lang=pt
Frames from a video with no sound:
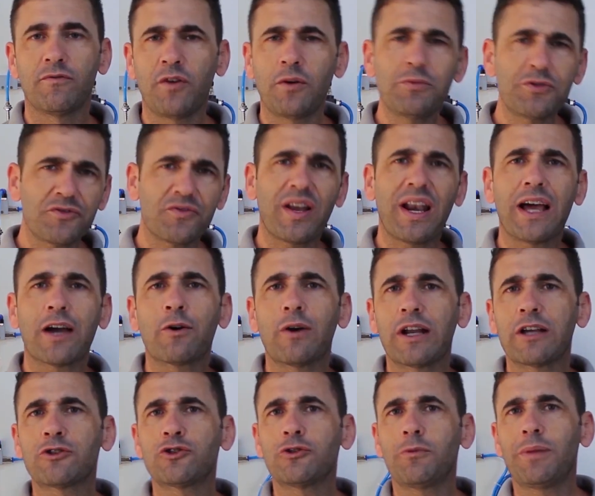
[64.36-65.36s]
Vamos falar
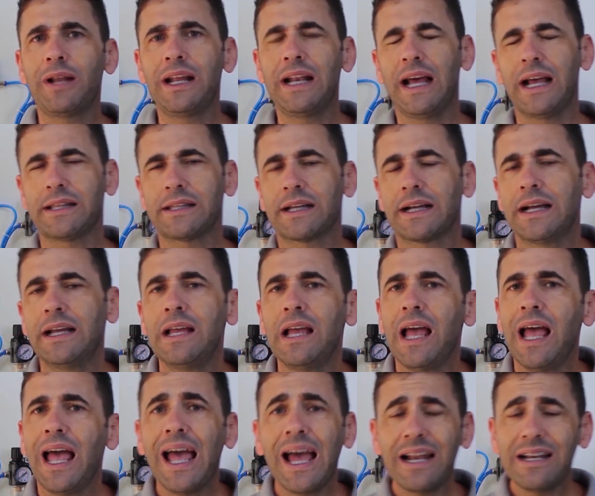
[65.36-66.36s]
agora sobre elétrica.
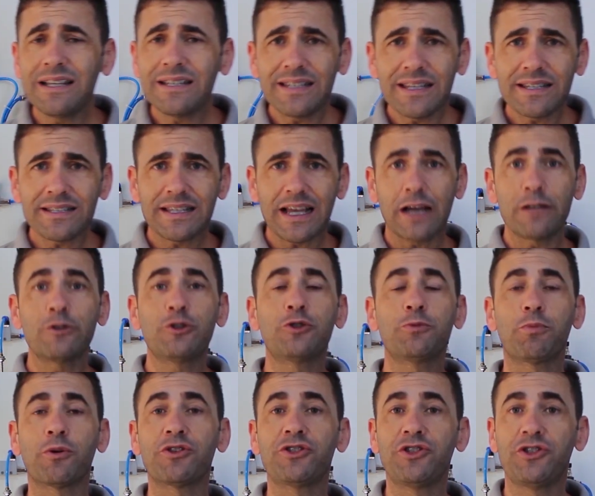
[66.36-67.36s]
É necessário
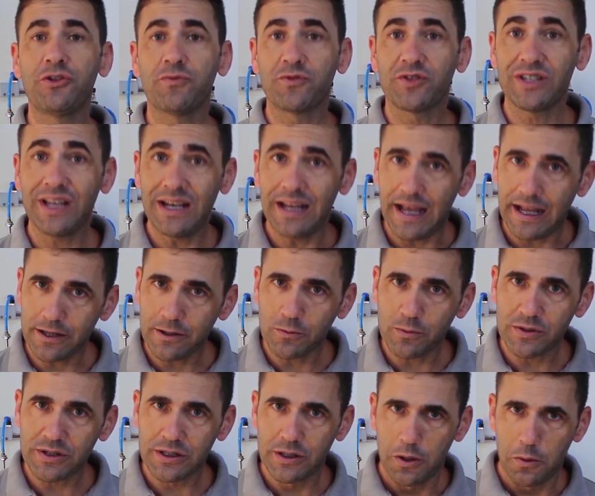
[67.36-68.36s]
dispositivos
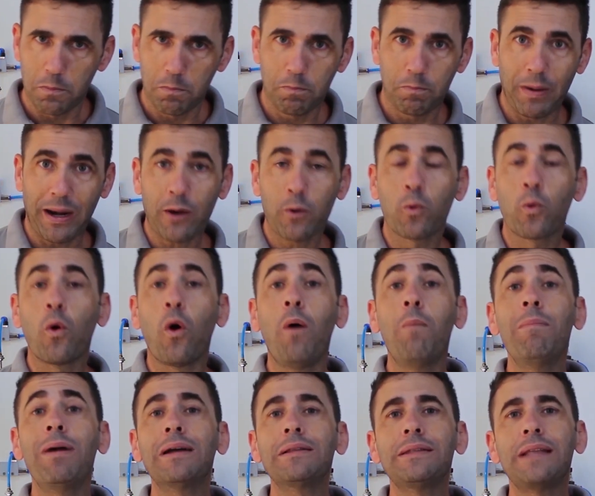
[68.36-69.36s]
elétricos para
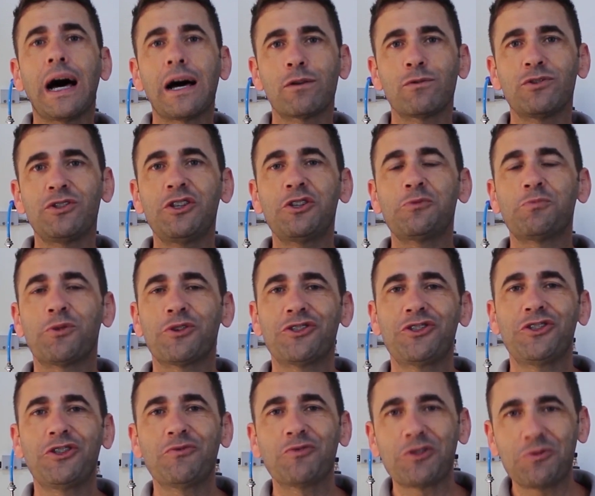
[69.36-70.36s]
comandar os
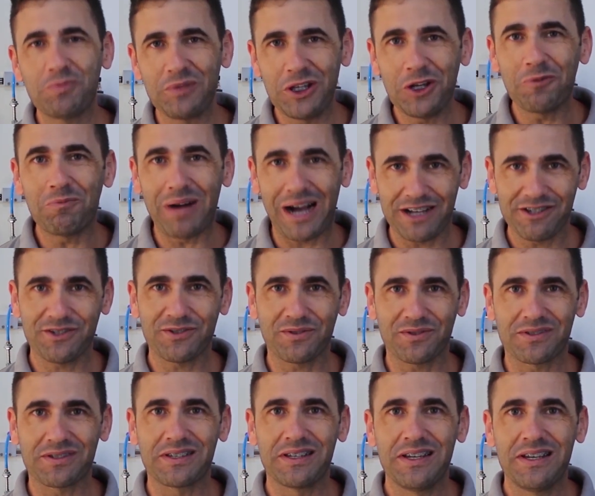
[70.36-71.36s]
dispositivos
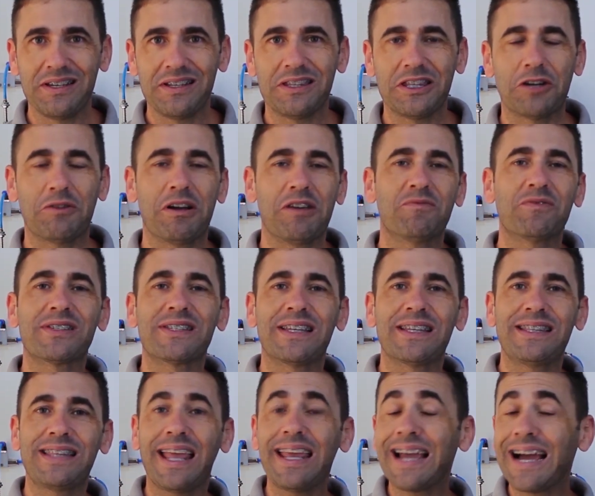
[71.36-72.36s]
pneumáticos. Então aí
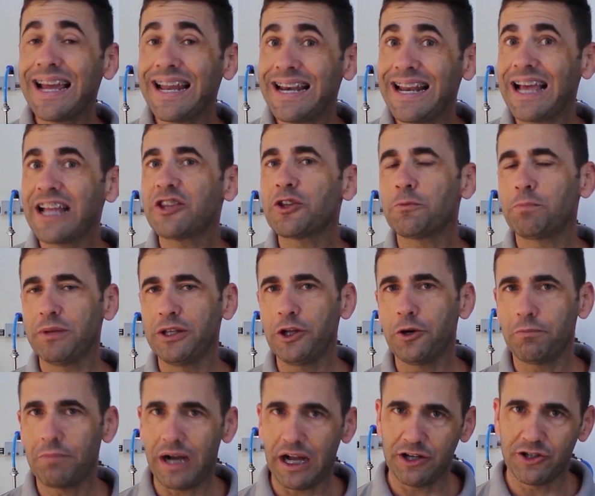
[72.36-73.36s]
você tem a
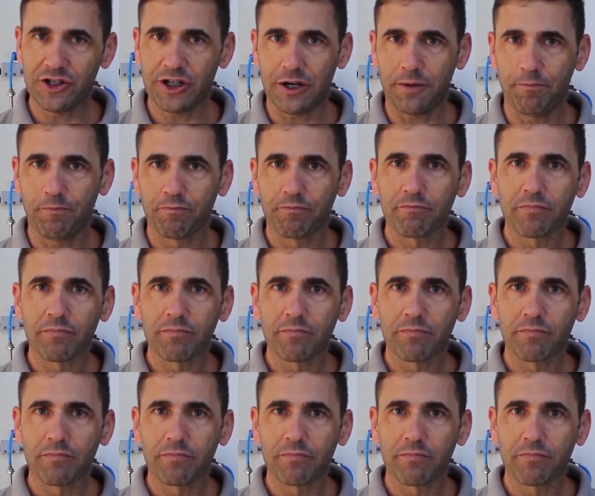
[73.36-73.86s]
eletropneumática.